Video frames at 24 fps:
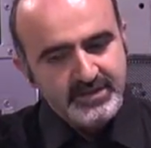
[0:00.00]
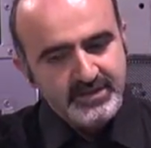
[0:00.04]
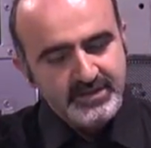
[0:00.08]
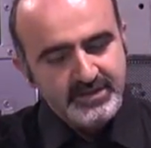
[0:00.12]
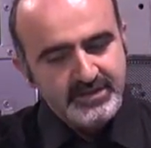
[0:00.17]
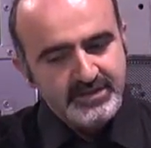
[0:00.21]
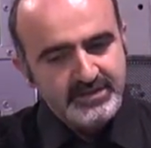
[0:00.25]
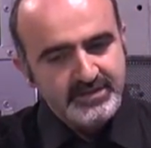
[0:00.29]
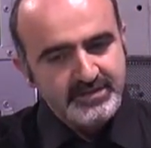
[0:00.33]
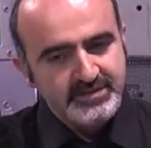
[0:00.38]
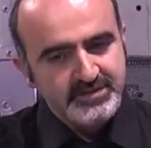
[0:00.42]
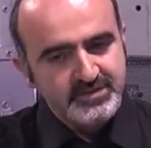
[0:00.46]

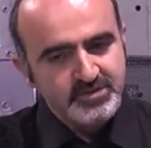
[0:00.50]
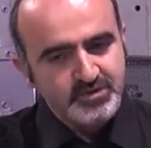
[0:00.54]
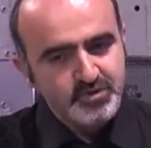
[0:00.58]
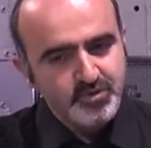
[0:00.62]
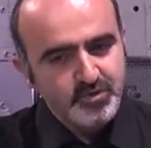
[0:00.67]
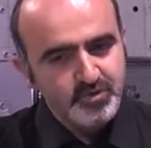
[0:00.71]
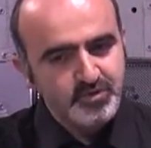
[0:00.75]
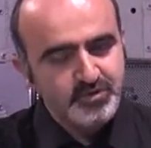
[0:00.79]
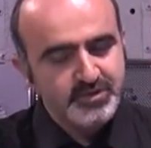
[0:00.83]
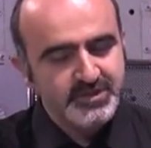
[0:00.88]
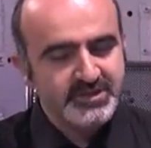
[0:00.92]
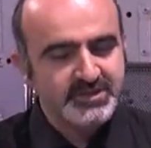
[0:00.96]
E,
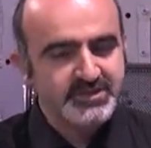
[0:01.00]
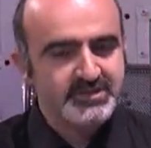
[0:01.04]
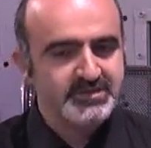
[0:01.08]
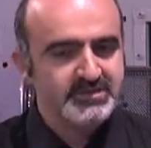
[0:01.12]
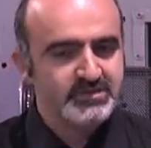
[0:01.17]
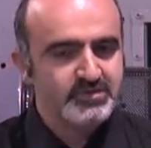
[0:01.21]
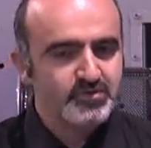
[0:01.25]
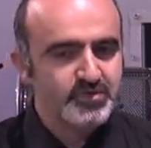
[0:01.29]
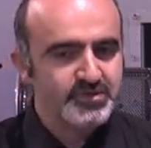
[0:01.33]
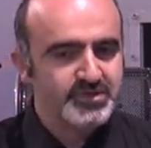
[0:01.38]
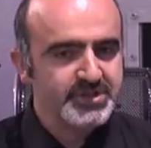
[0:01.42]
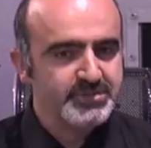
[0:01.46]
sorunları
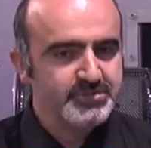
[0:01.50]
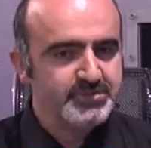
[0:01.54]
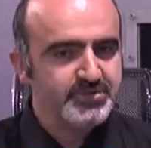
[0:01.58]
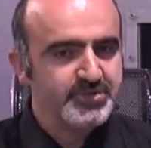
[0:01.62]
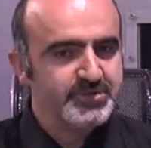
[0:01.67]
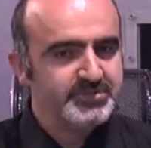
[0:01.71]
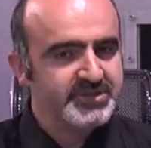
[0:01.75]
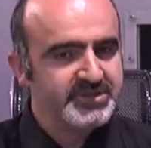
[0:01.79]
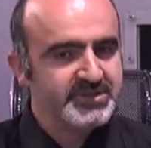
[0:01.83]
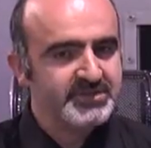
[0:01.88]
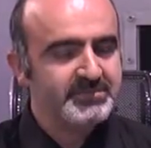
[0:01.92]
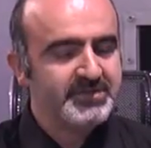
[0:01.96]

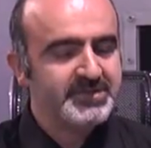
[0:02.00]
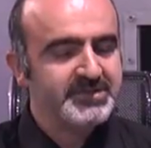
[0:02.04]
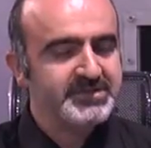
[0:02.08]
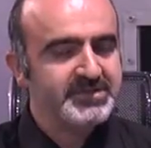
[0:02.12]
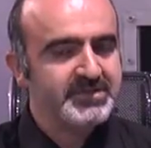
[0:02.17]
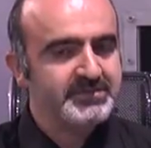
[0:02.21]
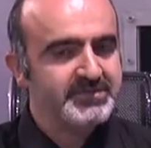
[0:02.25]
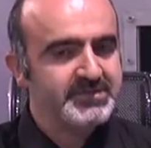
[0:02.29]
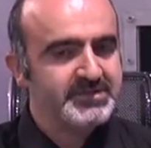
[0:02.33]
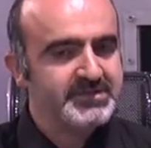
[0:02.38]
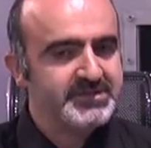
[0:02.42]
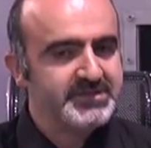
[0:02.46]
çözebiliyorum ya da
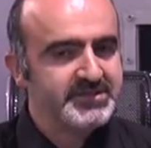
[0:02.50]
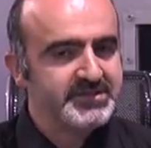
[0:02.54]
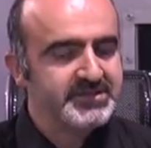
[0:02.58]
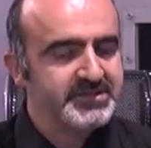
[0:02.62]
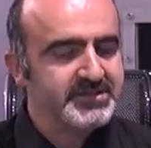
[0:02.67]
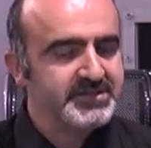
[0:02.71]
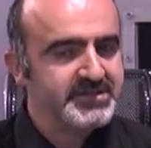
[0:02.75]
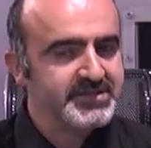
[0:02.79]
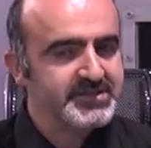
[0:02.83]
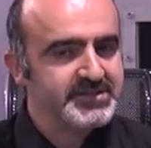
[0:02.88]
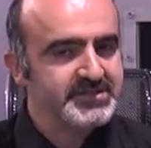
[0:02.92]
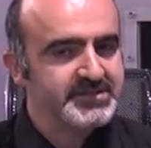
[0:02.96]
başka birisi
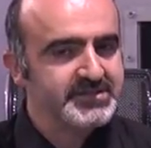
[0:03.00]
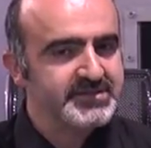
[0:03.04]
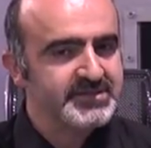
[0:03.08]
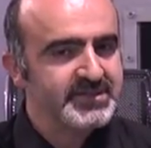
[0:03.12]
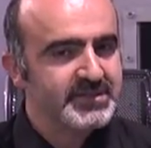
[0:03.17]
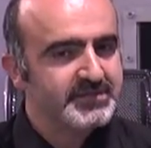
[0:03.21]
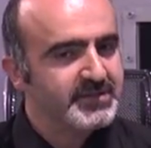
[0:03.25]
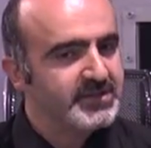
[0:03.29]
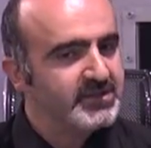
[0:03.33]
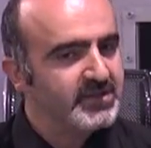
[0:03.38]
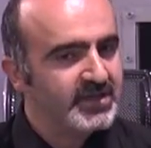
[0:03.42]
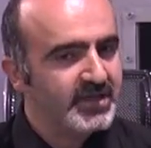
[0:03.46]
kızdığı
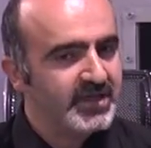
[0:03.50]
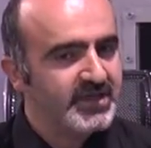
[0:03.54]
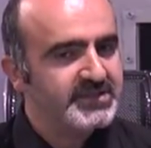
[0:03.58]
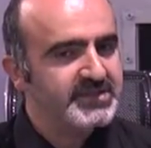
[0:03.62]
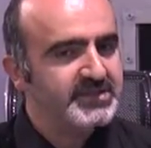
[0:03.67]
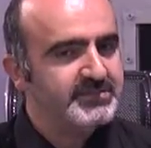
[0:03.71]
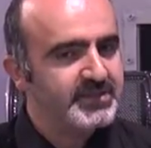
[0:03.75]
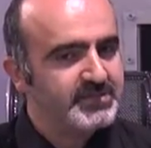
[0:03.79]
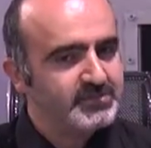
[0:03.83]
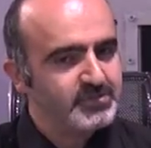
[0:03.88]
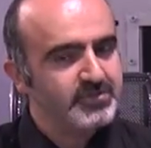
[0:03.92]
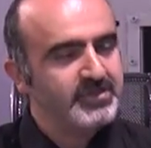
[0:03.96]
zaman
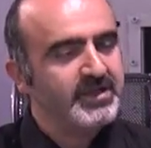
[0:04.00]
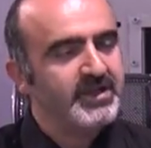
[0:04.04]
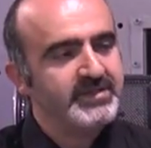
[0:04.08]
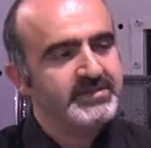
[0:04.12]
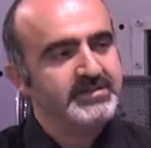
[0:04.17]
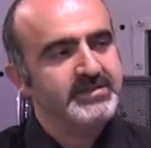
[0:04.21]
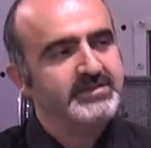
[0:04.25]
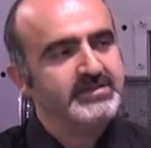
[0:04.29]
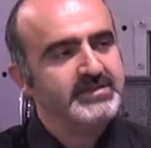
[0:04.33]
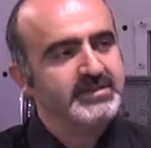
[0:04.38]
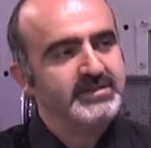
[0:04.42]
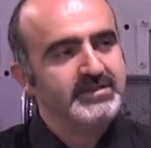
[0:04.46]
acaba bunun
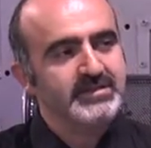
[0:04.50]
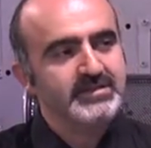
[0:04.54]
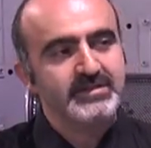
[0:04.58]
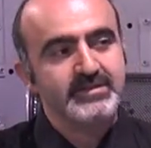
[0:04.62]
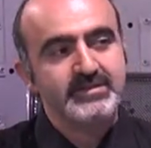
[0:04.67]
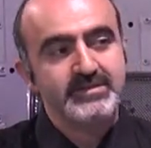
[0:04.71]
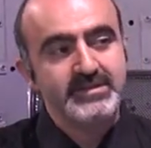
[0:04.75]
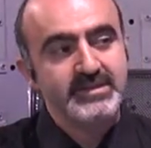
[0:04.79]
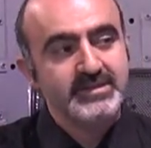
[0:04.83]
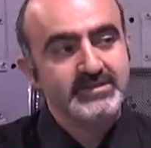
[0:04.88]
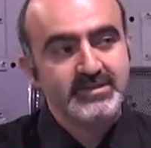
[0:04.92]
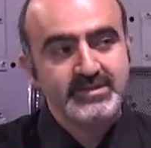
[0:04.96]
altında
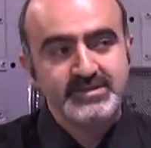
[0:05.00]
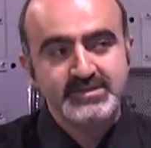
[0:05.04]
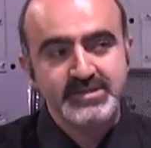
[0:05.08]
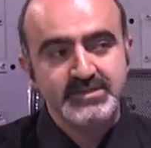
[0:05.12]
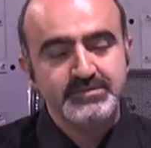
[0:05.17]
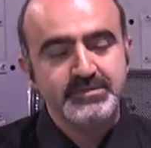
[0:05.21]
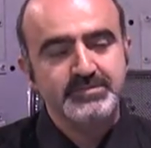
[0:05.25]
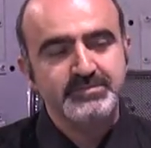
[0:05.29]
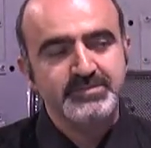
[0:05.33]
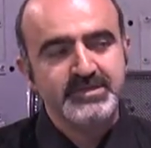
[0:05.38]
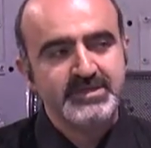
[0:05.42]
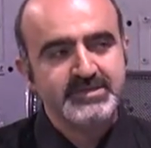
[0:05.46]
yatan
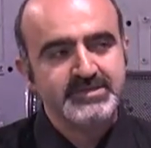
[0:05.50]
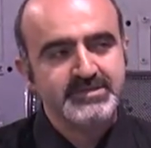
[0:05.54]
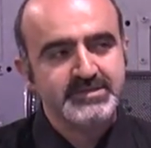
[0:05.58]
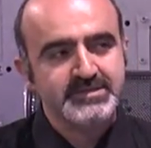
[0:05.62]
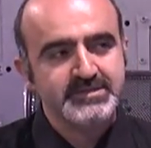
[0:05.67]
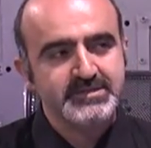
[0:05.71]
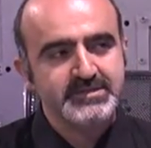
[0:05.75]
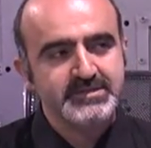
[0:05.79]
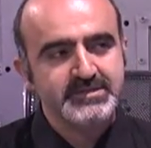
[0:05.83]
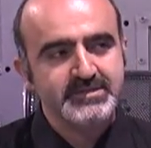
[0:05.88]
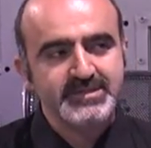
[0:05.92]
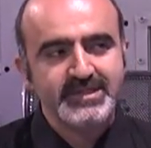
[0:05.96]
sebepler
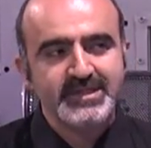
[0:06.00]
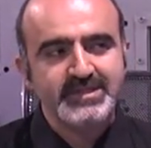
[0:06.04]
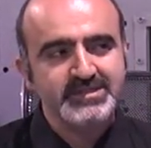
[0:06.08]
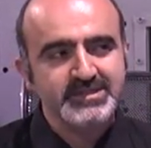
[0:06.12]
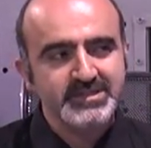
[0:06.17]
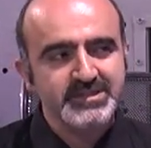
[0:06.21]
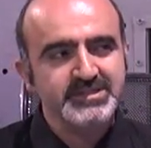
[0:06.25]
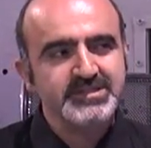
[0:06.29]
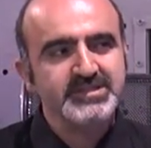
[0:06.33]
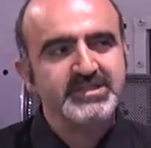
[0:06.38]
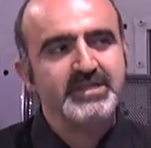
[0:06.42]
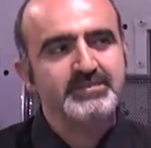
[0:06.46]
nedir? Yani
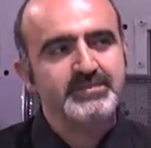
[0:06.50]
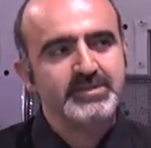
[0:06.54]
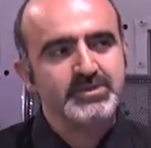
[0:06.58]
kişiyi hemen